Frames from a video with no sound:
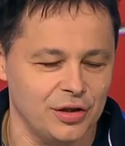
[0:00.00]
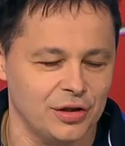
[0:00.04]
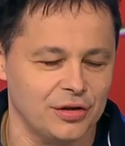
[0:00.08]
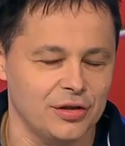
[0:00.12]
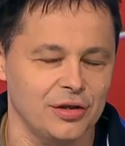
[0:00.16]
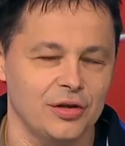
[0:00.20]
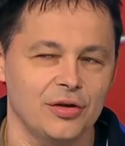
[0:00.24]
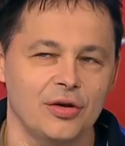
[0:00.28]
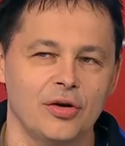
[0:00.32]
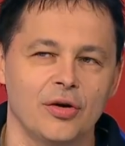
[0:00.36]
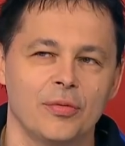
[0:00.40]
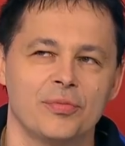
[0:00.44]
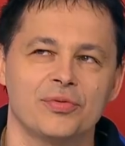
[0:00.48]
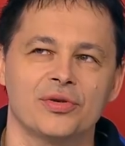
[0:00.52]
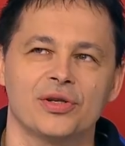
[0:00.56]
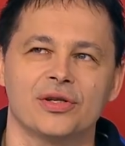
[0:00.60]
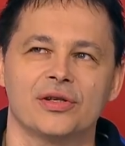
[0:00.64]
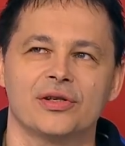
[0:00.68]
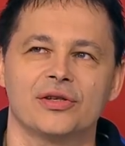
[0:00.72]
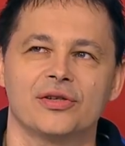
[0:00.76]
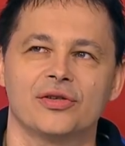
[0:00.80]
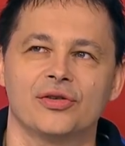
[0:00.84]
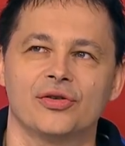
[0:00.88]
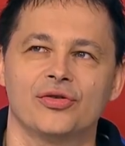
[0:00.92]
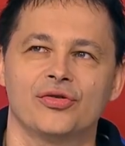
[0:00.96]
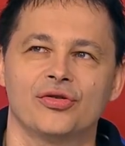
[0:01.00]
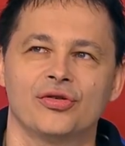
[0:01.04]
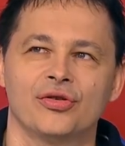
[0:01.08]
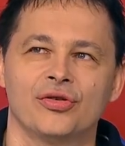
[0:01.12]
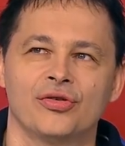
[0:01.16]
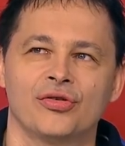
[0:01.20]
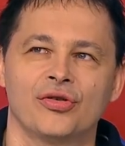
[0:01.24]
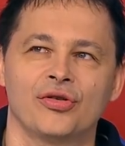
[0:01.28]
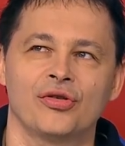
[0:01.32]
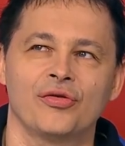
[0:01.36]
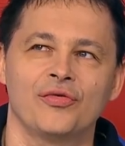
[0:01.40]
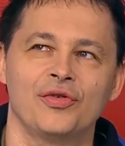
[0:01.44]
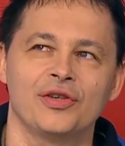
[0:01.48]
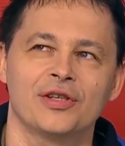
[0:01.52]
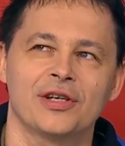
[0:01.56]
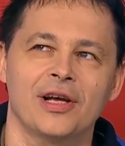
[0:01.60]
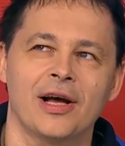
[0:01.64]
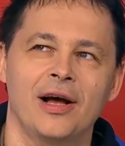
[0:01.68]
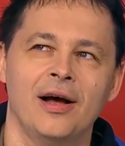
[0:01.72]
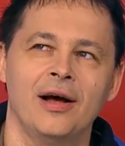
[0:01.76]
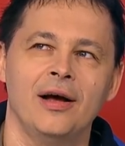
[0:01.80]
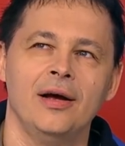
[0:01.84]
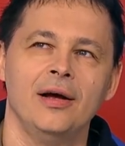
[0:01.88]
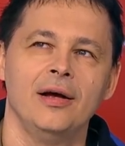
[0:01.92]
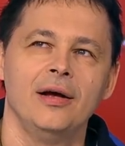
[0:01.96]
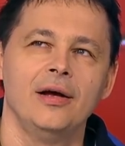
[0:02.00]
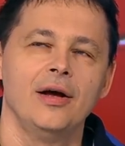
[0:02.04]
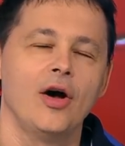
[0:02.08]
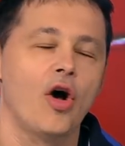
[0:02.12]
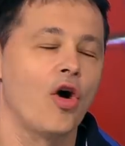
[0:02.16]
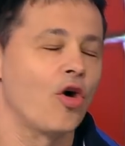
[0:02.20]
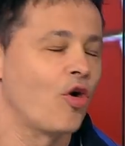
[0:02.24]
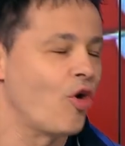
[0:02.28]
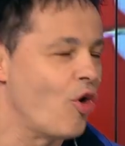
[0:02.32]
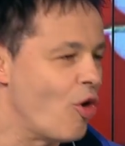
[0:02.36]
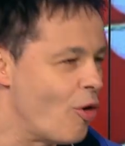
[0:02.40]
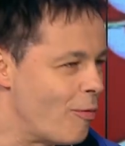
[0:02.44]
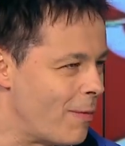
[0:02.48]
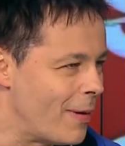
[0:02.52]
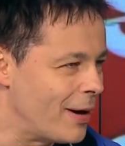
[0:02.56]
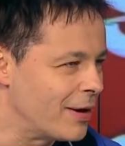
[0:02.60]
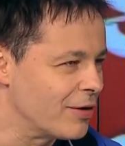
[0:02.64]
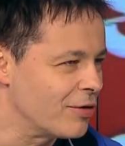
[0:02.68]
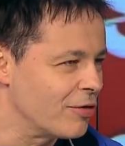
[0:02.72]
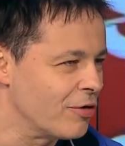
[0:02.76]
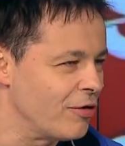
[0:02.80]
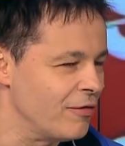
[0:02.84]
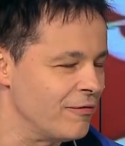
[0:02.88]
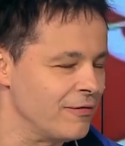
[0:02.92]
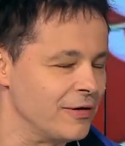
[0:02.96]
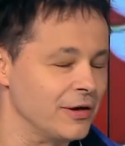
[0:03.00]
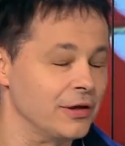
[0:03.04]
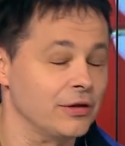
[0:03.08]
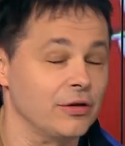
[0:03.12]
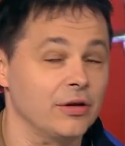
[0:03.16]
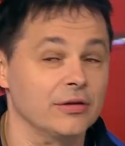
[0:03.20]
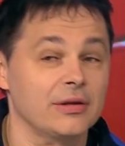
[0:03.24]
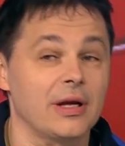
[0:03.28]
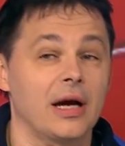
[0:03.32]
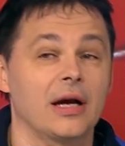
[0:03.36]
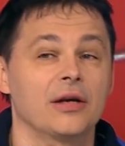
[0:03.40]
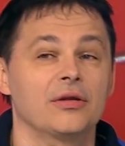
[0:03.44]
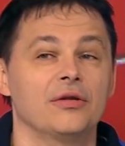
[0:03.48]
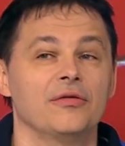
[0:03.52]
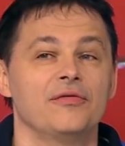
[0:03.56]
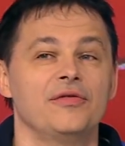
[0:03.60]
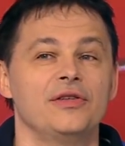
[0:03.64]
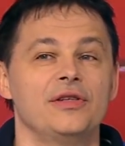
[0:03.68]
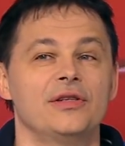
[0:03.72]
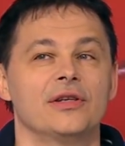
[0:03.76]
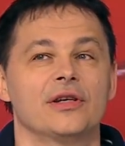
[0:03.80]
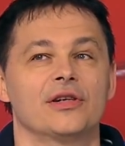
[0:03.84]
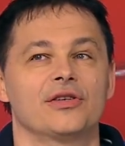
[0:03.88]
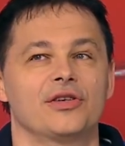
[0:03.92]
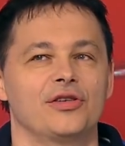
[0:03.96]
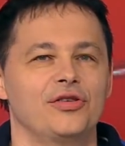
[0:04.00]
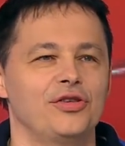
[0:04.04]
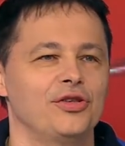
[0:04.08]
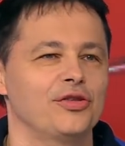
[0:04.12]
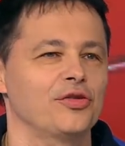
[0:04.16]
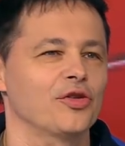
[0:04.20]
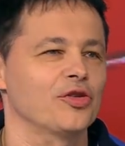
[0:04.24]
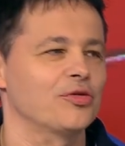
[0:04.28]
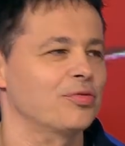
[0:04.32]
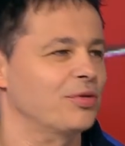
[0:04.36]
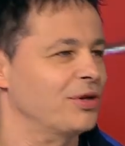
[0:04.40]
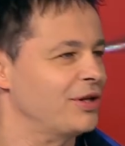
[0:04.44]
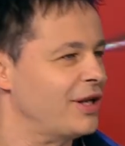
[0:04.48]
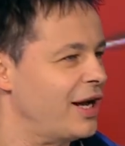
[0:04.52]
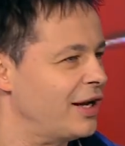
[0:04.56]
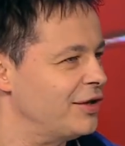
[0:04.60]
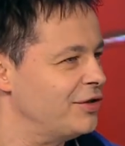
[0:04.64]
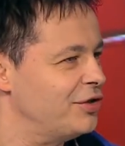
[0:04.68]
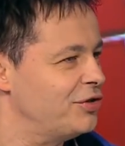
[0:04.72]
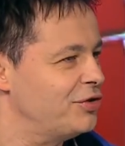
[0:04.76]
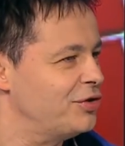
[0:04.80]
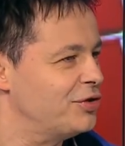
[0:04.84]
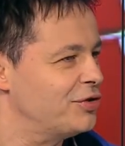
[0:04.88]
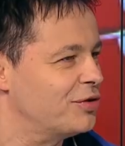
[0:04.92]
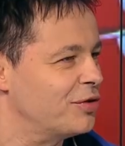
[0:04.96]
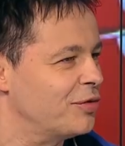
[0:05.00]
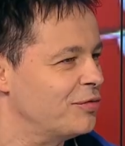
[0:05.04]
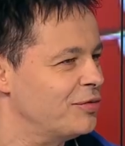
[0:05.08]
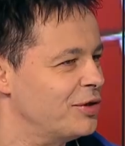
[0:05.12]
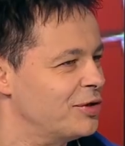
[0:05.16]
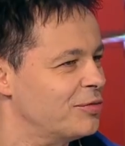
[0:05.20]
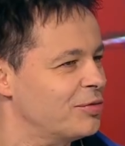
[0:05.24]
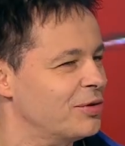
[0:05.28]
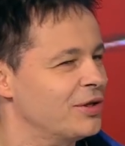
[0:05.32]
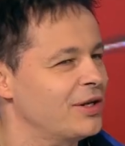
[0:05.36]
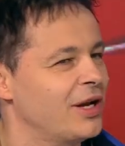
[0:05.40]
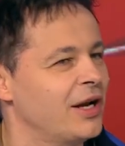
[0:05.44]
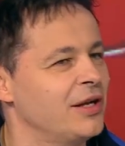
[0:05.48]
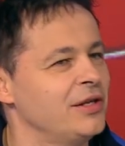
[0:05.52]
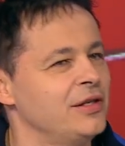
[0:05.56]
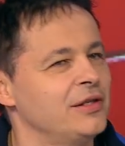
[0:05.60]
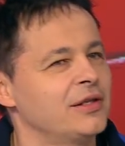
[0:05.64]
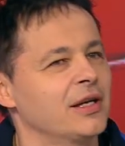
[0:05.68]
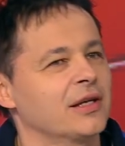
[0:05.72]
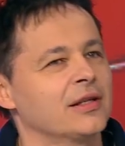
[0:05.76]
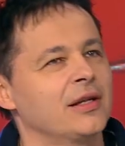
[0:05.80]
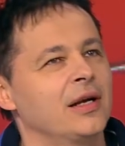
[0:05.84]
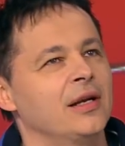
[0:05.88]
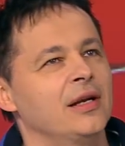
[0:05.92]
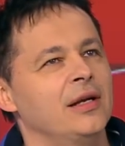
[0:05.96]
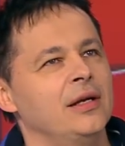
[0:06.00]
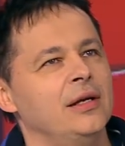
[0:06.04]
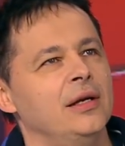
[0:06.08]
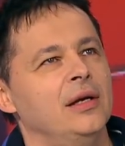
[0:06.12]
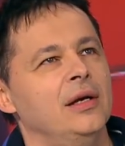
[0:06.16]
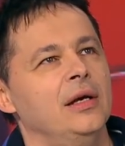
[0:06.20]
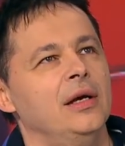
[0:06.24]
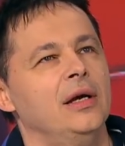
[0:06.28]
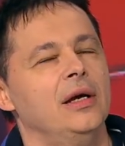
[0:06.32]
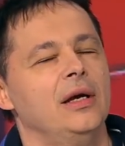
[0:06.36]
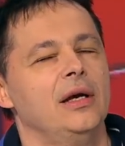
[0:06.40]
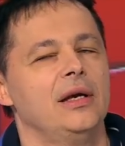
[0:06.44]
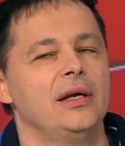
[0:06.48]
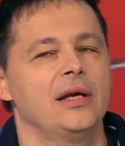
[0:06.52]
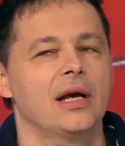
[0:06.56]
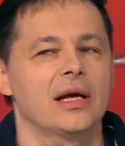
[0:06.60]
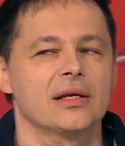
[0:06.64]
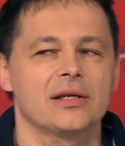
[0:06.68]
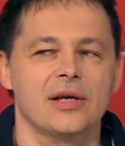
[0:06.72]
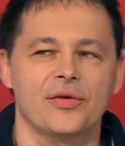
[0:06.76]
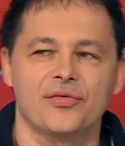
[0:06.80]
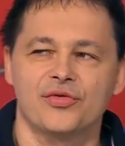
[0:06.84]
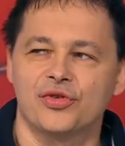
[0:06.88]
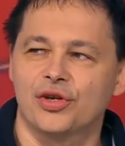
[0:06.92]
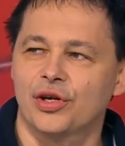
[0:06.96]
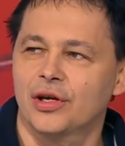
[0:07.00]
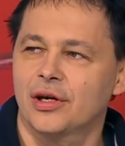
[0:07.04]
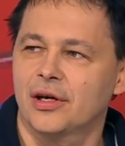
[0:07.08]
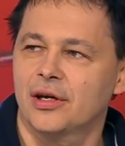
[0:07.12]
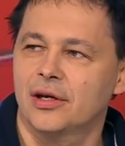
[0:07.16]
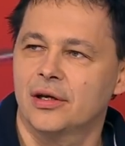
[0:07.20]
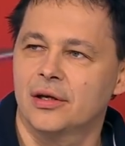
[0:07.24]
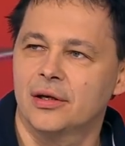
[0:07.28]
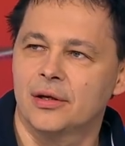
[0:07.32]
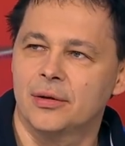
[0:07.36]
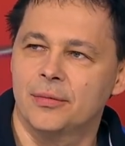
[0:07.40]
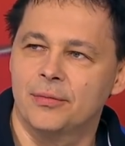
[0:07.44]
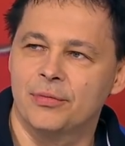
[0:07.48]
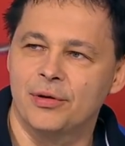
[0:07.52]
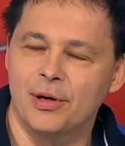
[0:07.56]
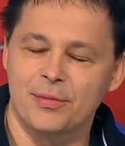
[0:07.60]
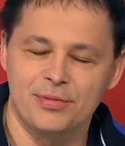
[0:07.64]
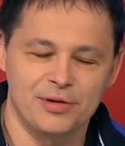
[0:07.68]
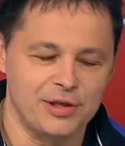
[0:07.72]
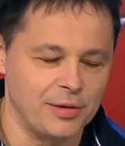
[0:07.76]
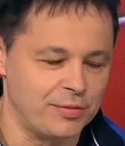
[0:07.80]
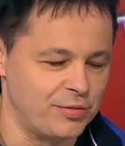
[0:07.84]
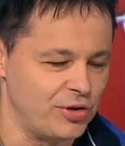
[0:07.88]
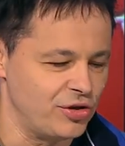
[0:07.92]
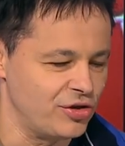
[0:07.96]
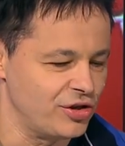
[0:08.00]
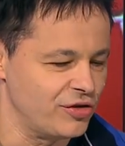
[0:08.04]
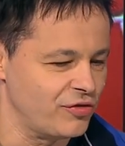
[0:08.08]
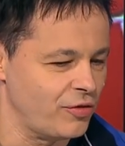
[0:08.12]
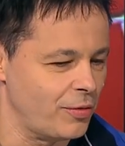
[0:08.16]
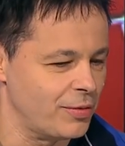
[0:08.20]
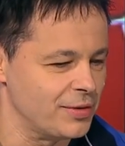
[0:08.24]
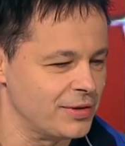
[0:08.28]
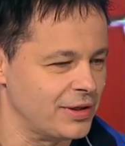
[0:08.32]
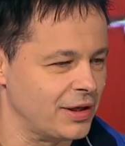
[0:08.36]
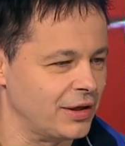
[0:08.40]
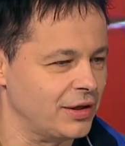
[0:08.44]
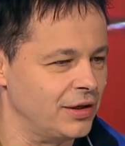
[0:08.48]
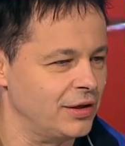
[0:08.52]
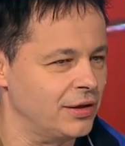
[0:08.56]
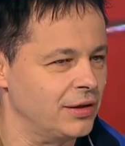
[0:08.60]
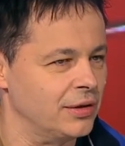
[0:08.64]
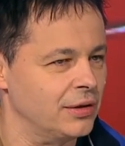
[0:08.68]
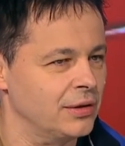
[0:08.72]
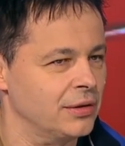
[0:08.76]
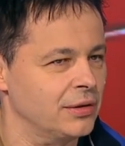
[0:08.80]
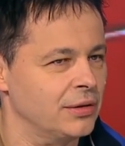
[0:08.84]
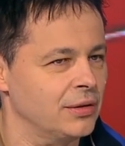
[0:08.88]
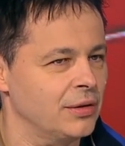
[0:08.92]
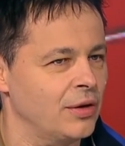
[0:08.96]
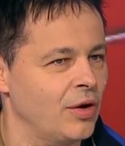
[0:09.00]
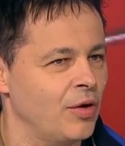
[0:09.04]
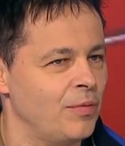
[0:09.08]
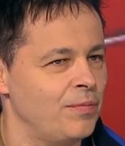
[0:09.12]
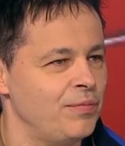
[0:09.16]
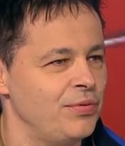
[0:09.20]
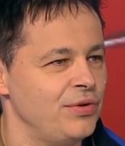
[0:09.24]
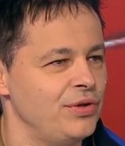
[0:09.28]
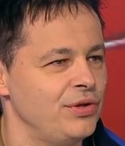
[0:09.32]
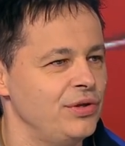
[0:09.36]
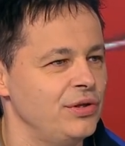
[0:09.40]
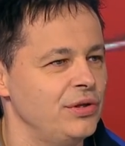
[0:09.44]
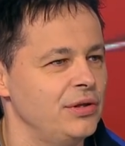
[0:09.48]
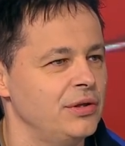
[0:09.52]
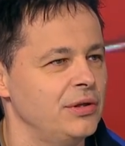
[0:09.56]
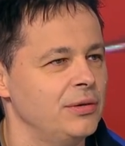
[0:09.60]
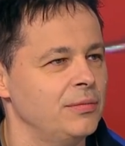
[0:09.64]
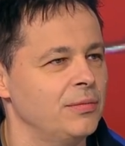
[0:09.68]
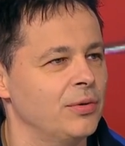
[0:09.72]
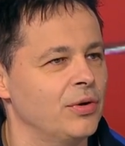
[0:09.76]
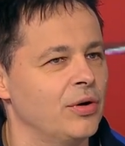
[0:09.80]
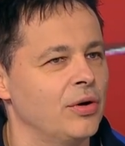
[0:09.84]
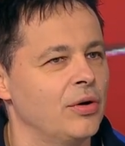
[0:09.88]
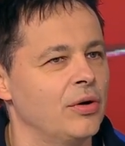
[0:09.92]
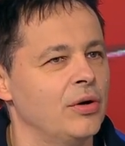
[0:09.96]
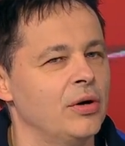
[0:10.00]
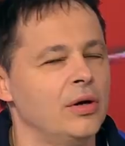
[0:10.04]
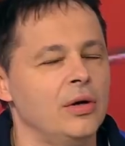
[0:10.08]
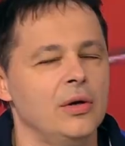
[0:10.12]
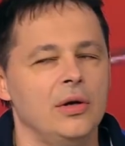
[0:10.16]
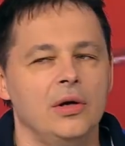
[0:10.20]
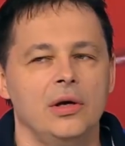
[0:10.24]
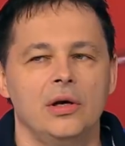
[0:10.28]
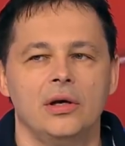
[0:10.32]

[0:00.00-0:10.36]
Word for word: nie tylko przez środowiska około pankrokowe. Mm. To tak, to widzę, że ci są sprzedani, ci są niesprzedani i tak dalej. Ja zawsze e, byłem sceptyczny wobec takich e, opinii, bo